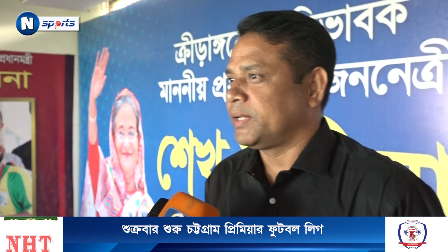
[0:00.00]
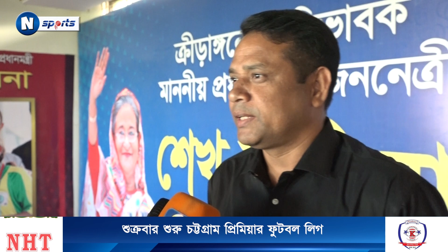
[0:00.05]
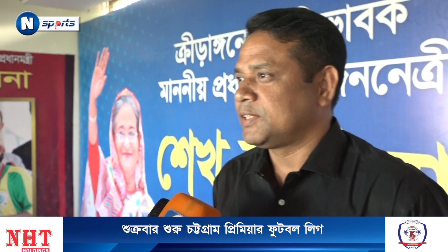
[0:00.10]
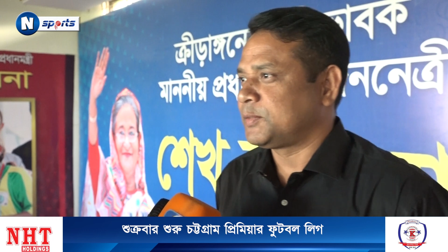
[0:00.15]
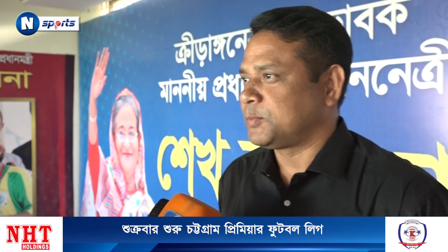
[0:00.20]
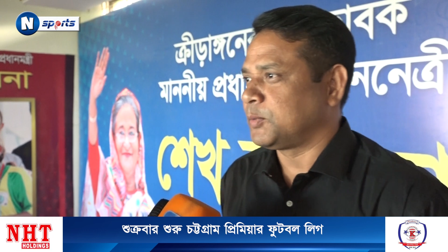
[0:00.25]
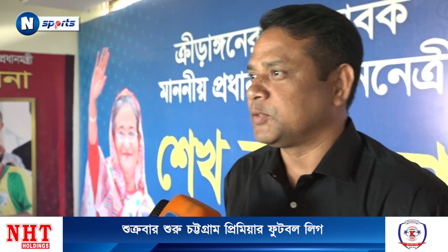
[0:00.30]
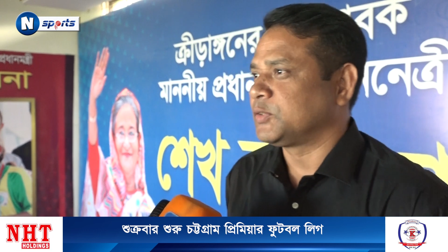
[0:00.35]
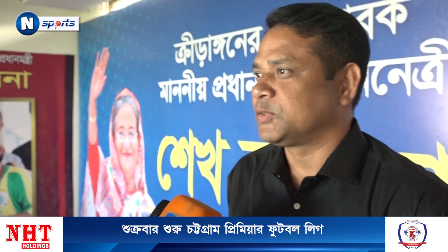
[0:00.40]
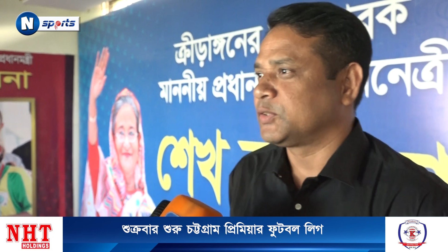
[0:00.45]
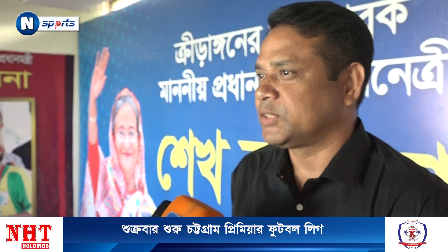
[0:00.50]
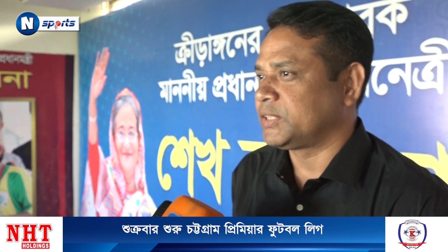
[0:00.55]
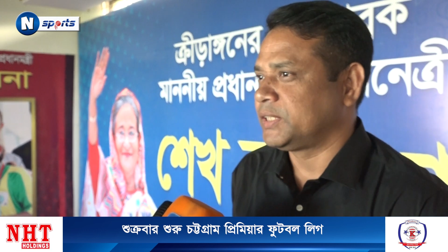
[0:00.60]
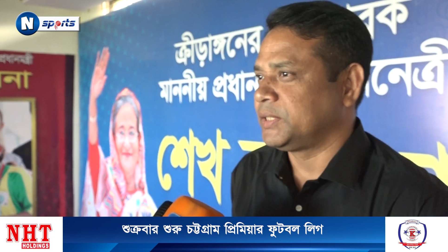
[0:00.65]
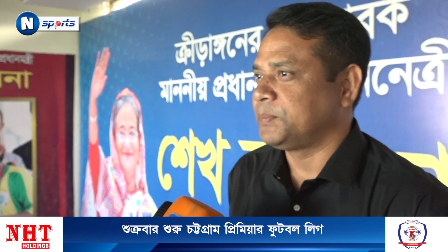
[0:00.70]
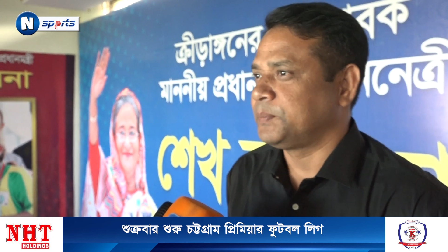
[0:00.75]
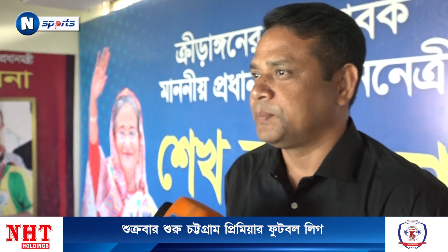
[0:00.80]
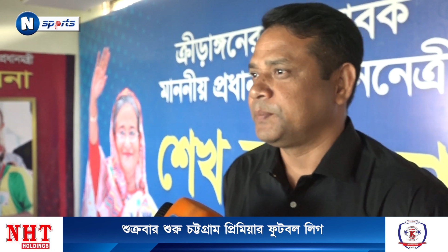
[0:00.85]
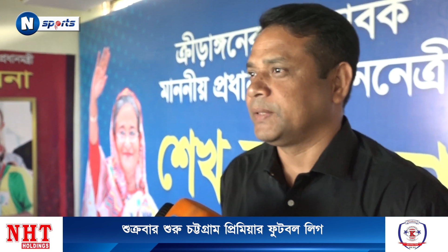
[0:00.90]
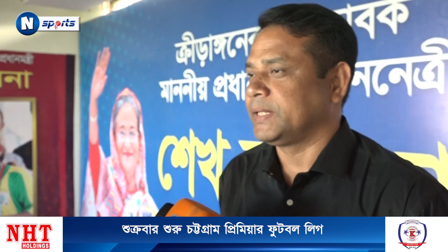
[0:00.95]
টেক
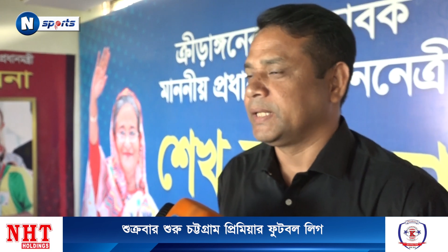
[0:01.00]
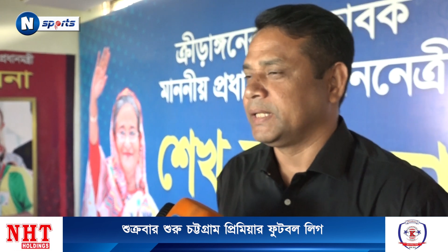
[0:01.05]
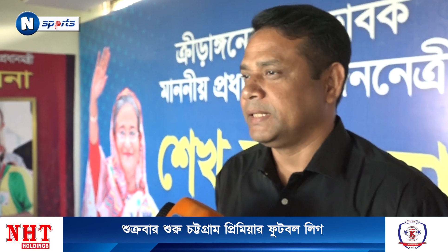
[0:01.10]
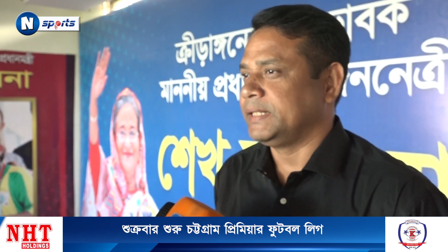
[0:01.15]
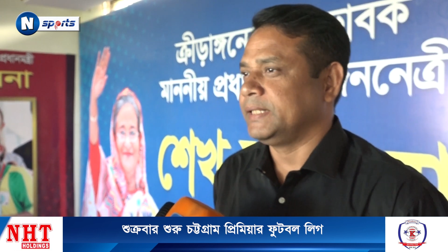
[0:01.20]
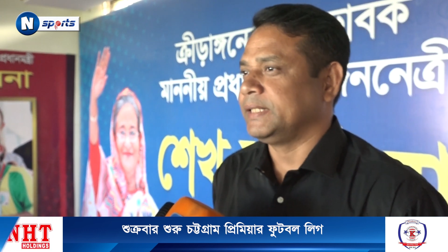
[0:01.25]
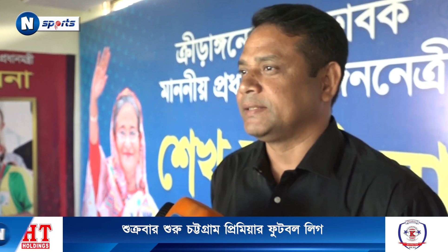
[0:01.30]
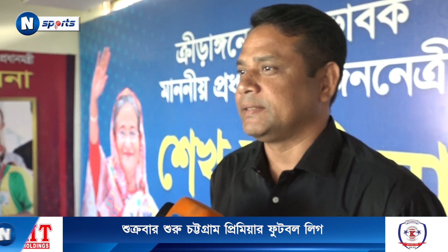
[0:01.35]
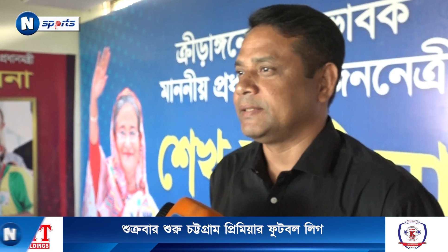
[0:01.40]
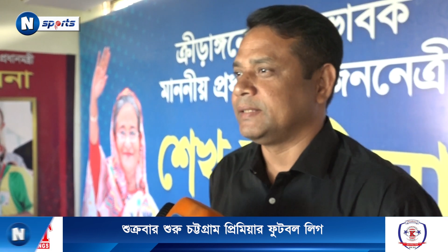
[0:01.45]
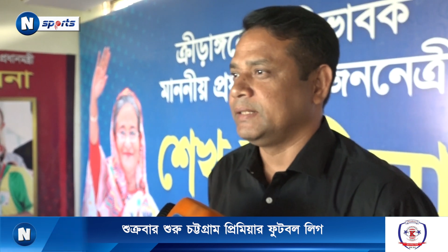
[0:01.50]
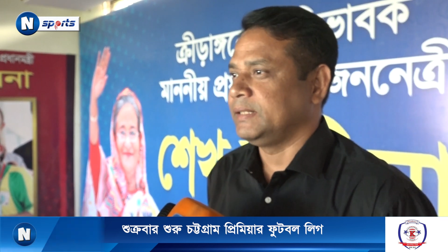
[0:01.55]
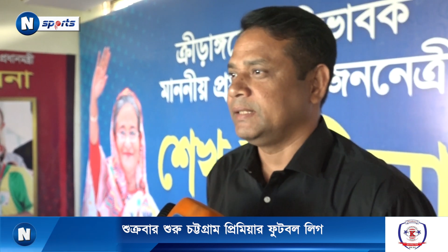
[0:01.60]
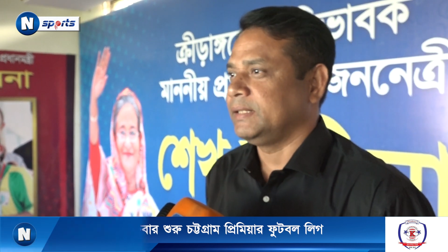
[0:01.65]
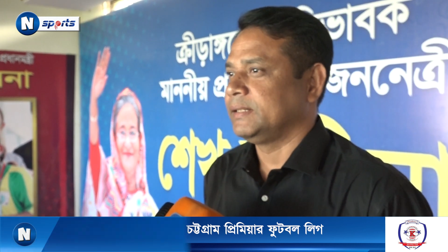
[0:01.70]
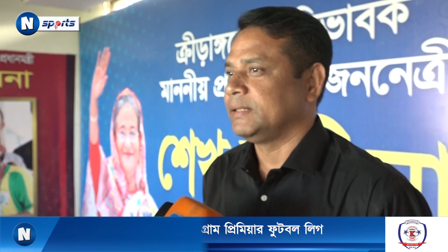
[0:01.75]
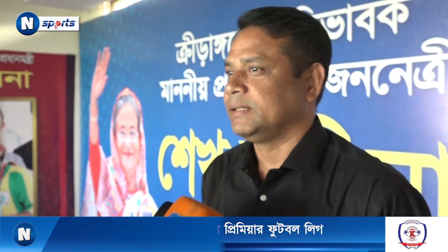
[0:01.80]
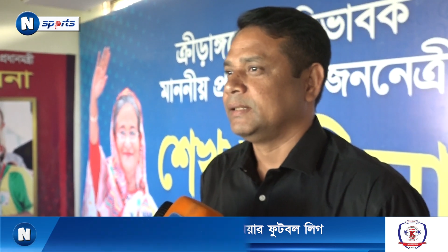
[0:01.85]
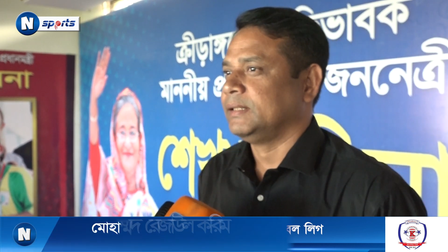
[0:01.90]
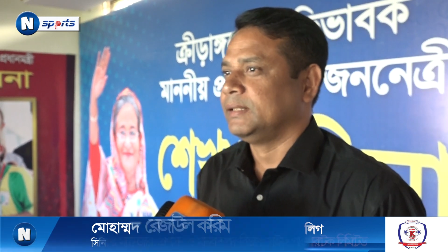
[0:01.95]
স্পন্সরশিপ এখানে দিয়েছি
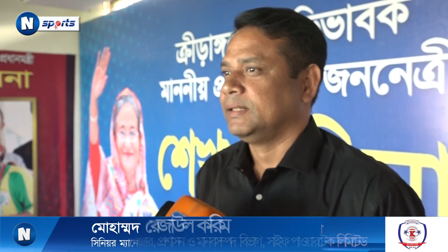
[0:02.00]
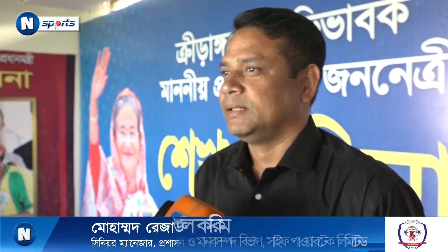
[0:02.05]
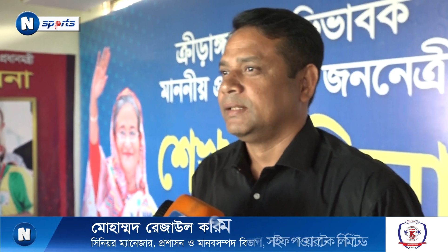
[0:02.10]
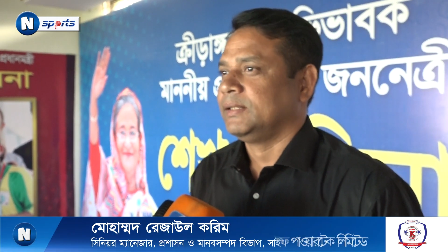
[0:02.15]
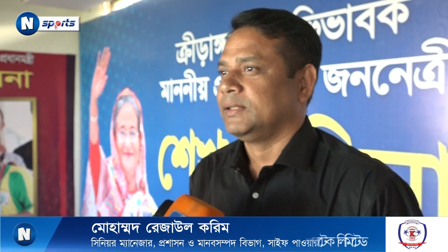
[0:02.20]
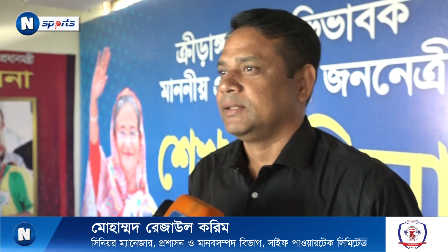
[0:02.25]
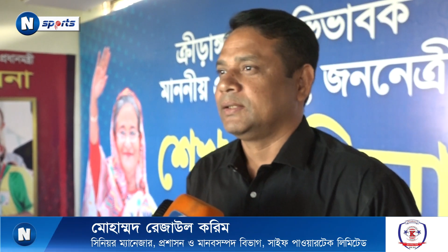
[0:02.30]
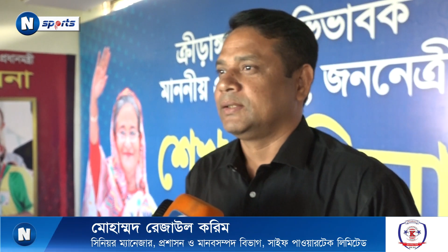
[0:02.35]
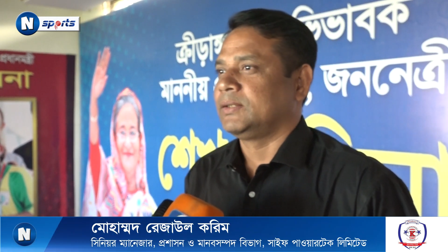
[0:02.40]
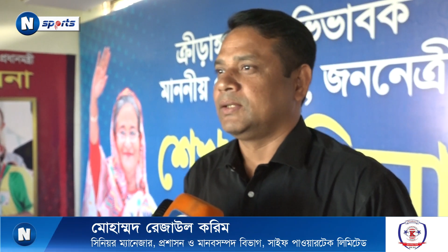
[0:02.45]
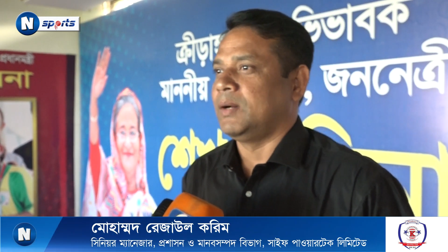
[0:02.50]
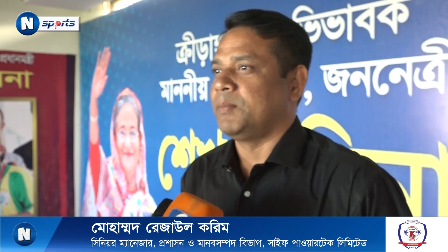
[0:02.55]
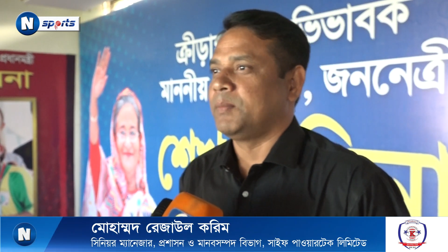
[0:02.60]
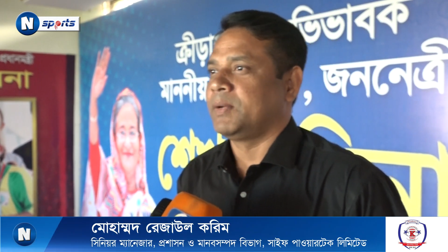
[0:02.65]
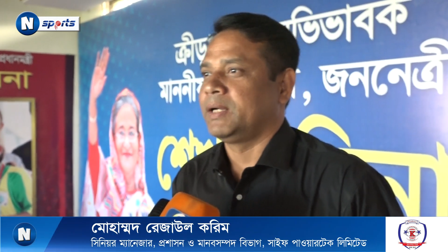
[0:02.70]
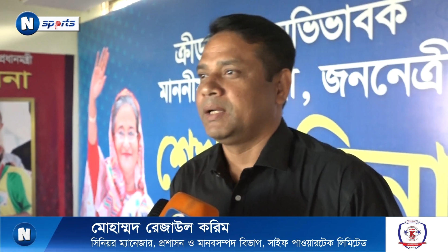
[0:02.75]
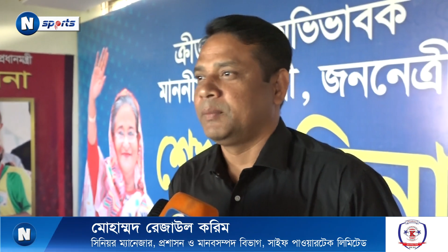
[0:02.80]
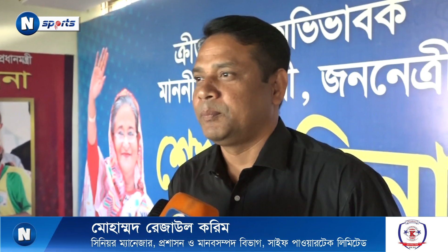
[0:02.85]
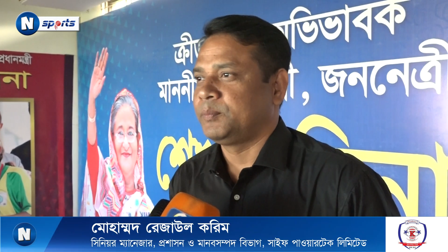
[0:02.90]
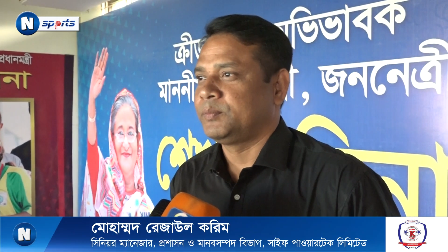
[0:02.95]
তো আমরা
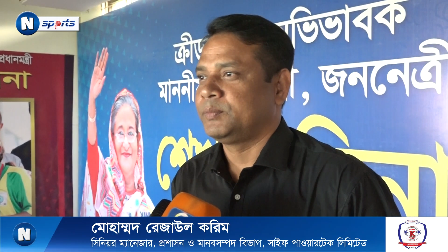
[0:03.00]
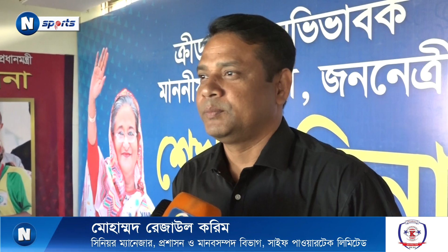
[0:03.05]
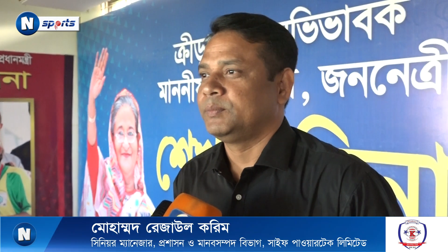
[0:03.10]
একটা